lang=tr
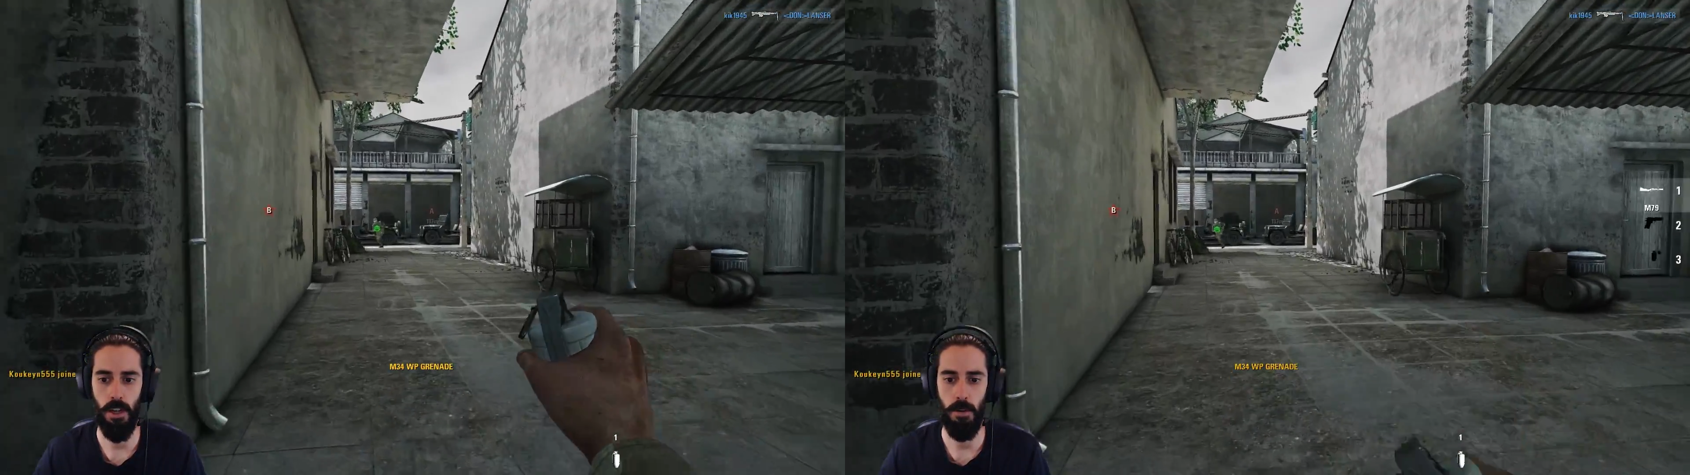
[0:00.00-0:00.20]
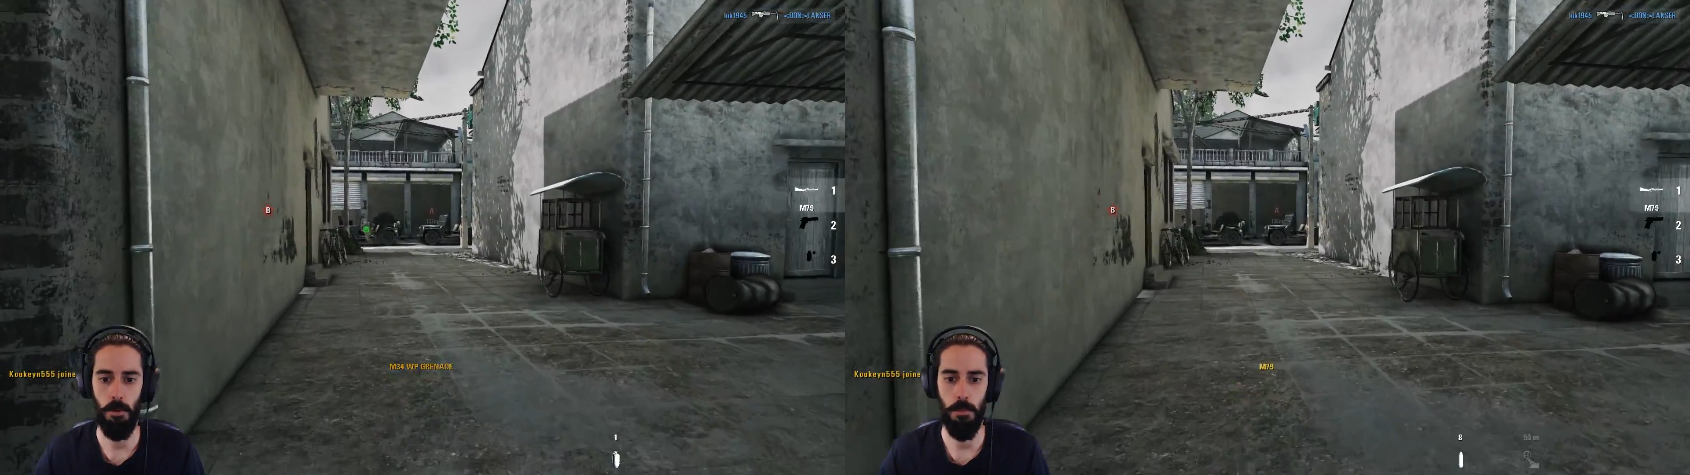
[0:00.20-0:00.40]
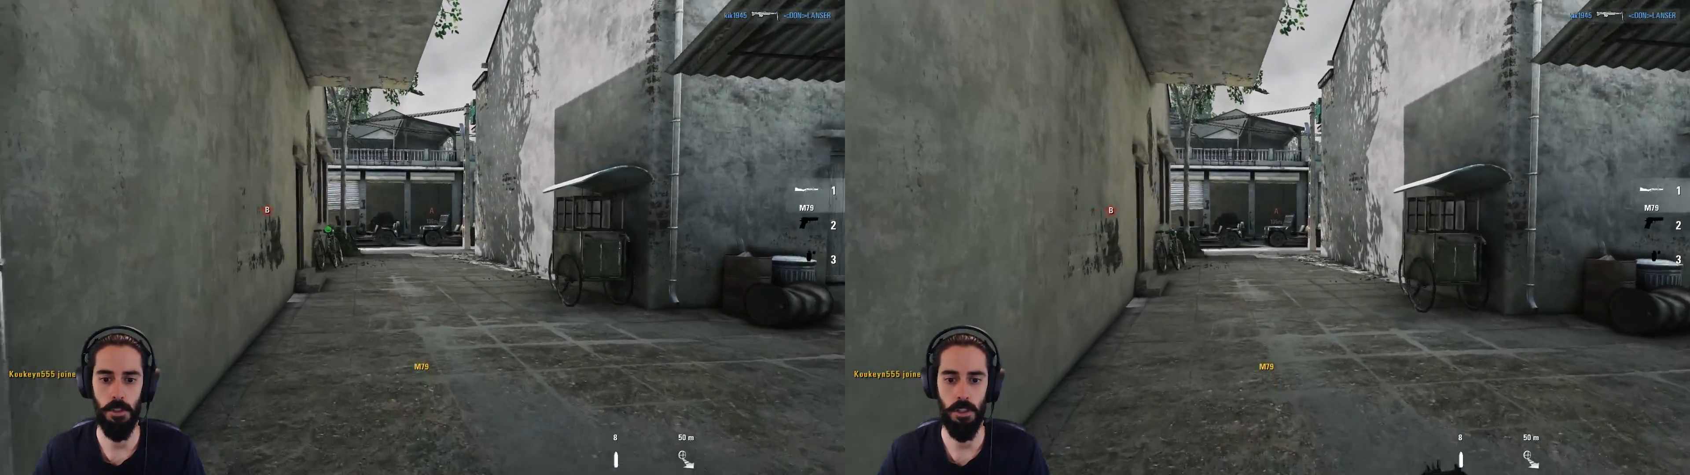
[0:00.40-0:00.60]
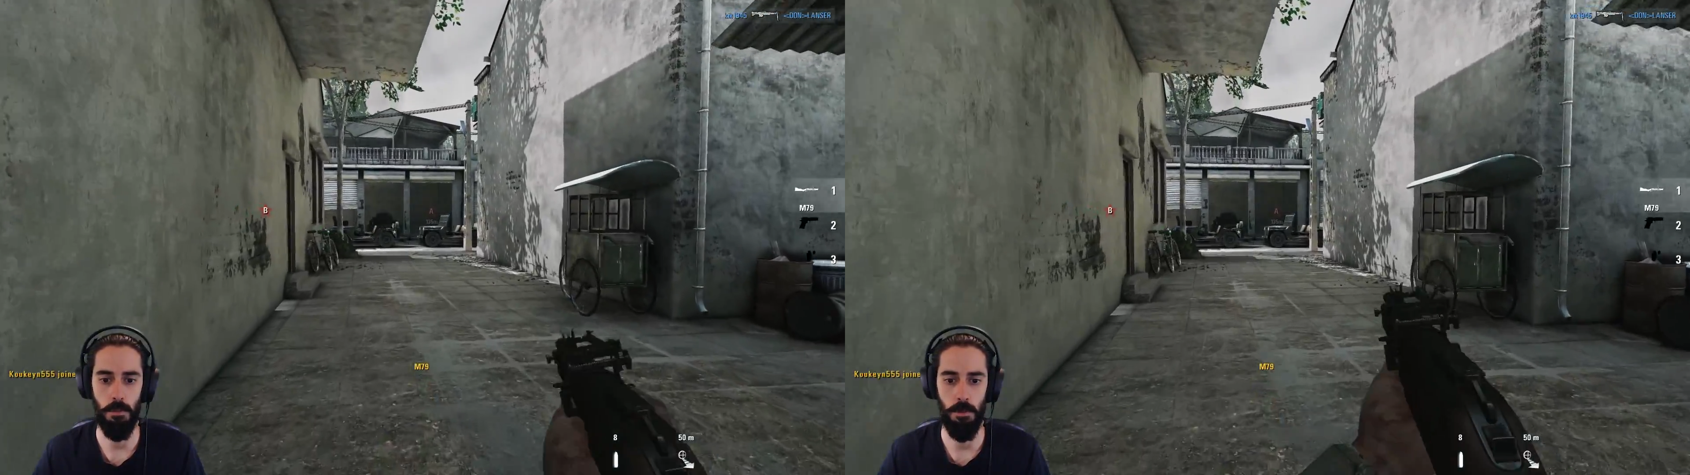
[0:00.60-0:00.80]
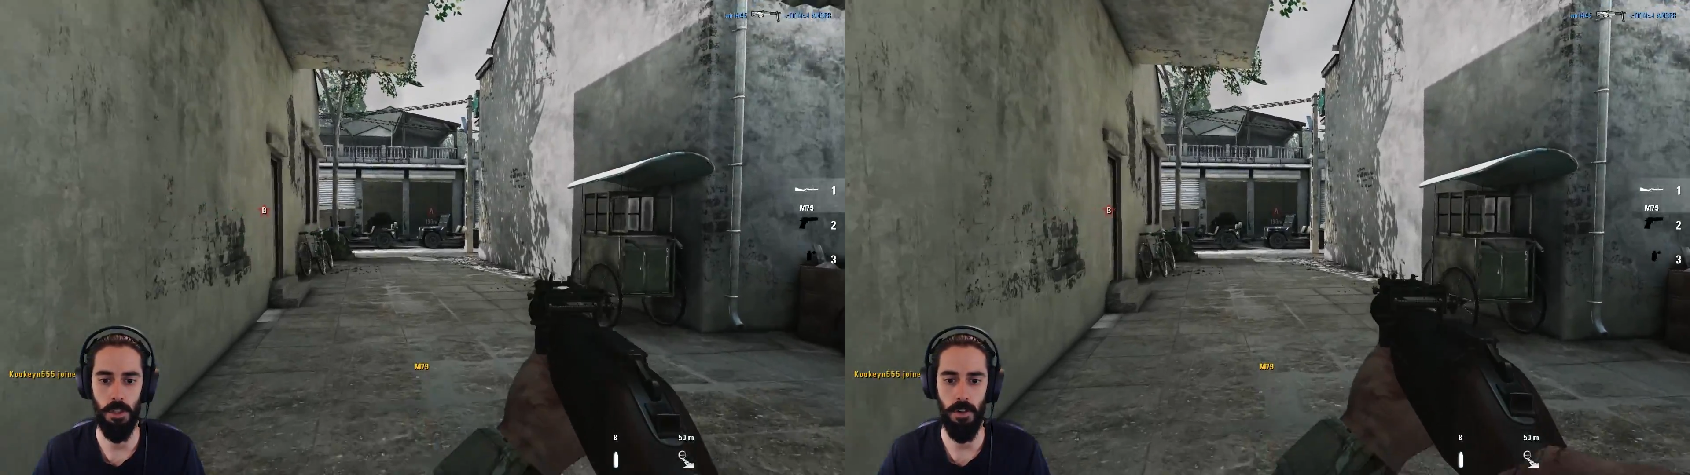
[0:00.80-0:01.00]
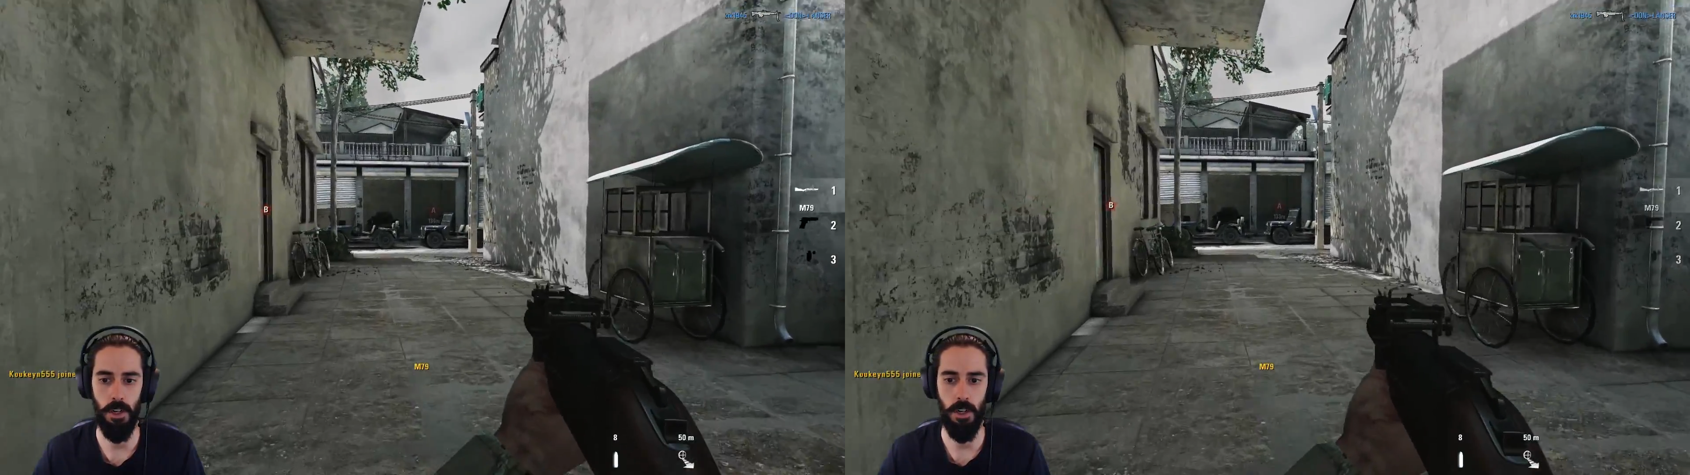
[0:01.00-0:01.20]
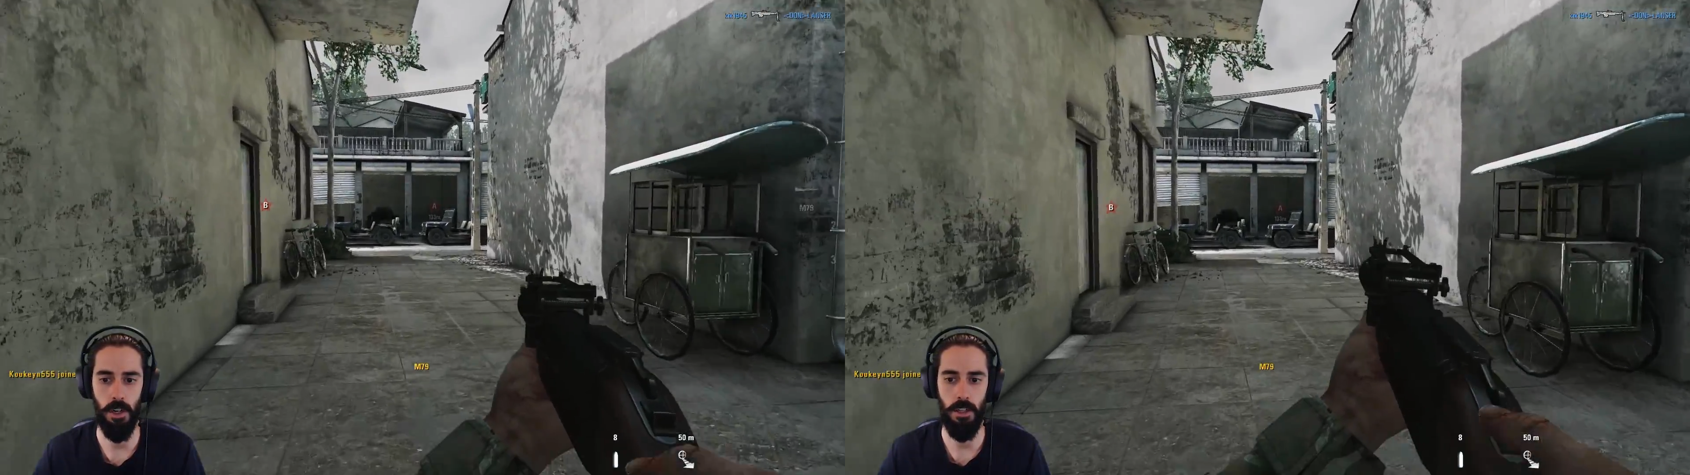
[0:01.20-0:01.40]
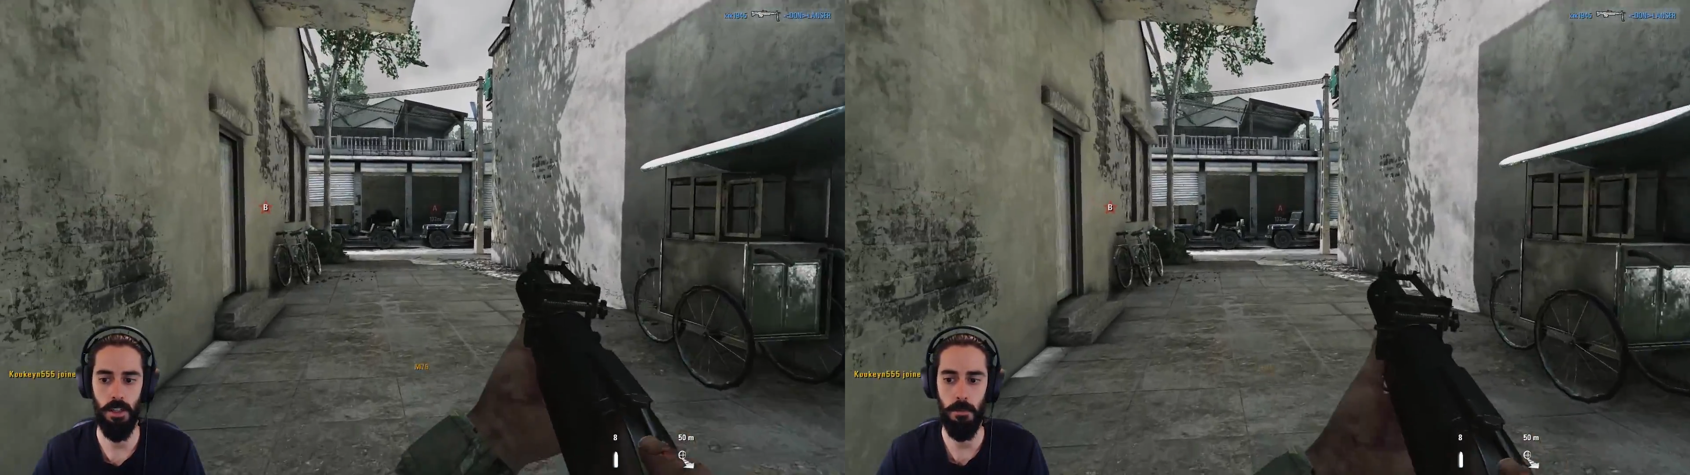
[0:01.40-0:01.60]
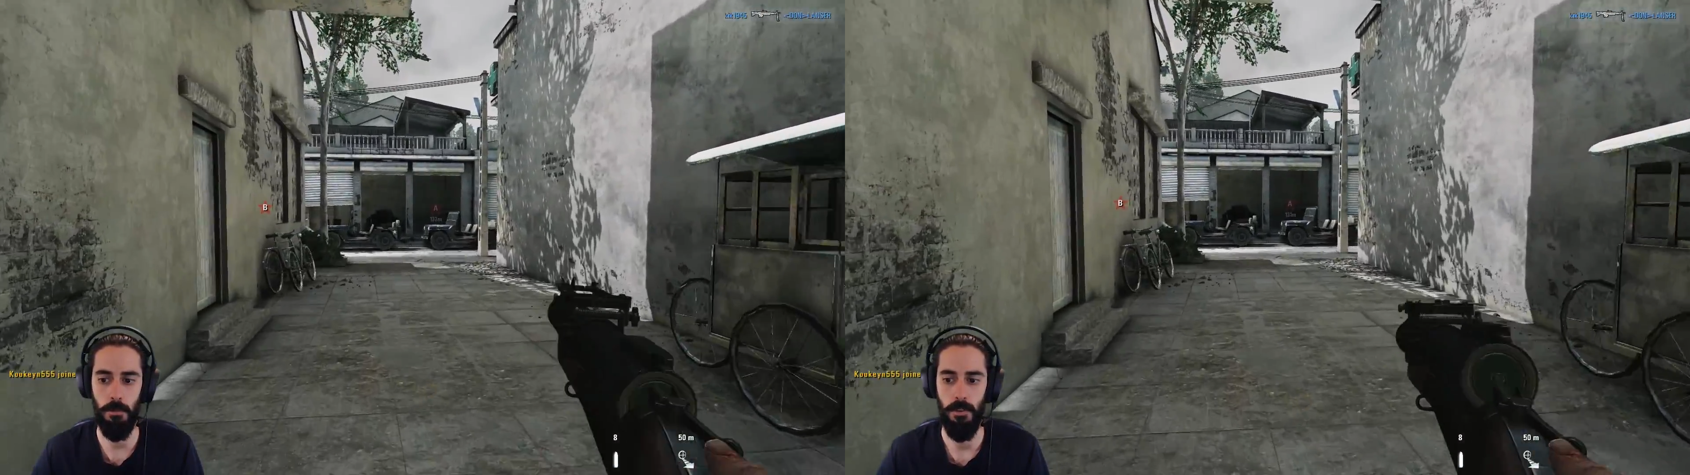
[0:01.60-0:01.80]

El bombası gibi bir şey var. Grenade. Tamam.